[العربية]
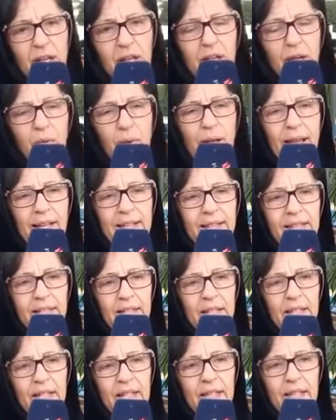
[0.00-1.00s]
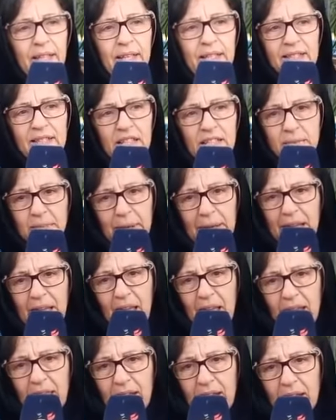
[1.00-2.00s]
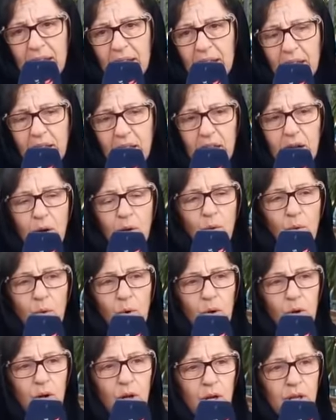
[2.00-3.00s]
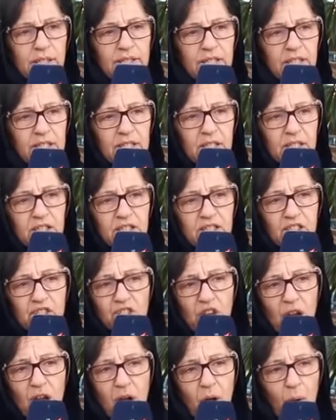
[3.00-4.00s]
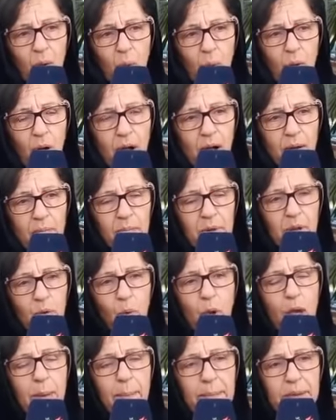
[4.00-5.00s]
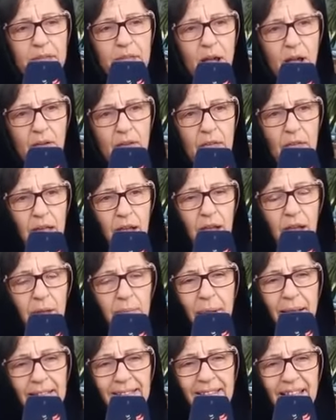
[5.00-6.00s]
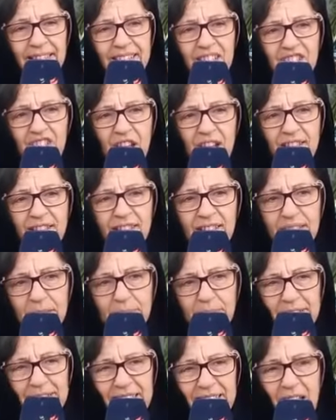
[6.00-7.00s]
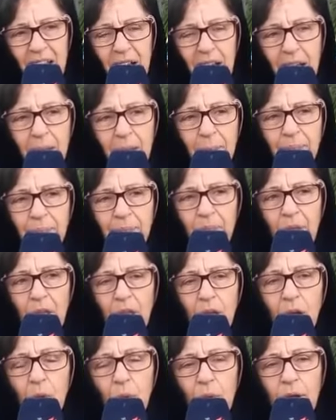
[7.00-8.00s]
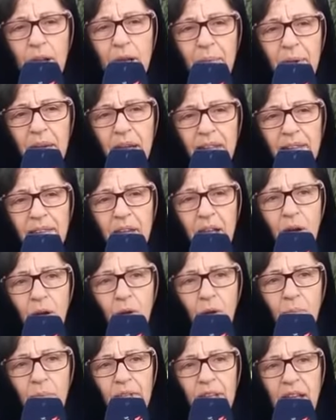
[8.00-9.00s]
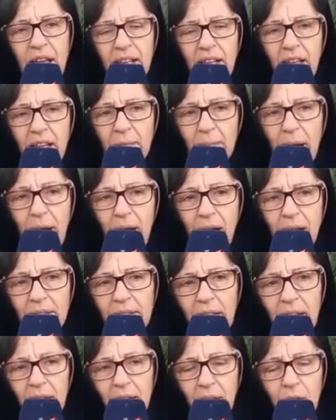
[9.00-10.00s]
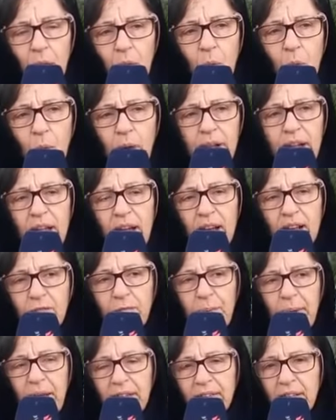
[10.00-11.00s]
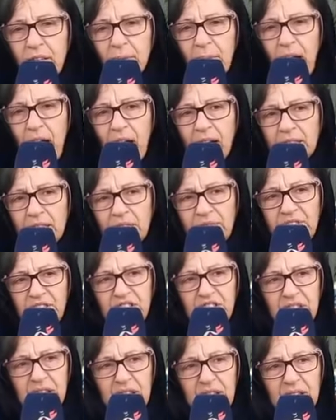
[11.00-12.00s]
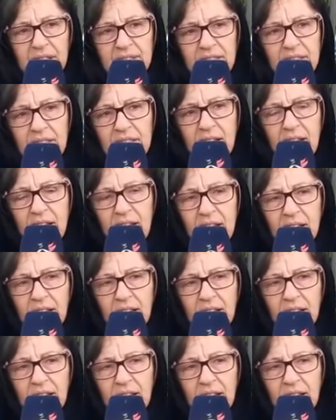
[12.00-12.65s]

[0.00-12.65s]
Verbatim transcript: واحد القصص من الخيال وقصص نسجها هو وهميه ما عنده حتى شي اساس من الصحه وقال بانه بناء على المحاضر وهو كيعرف بان المحاضر في الجنايات هي